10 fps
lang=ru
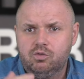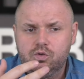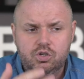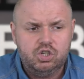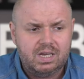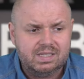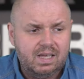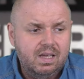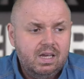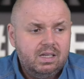кто очень
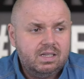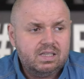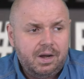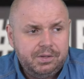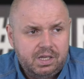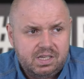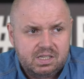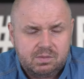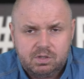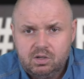часто настраивает
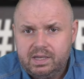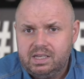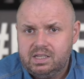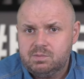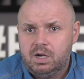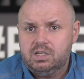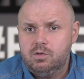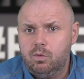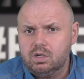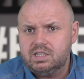какие-то какие Smart
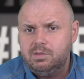TV Box,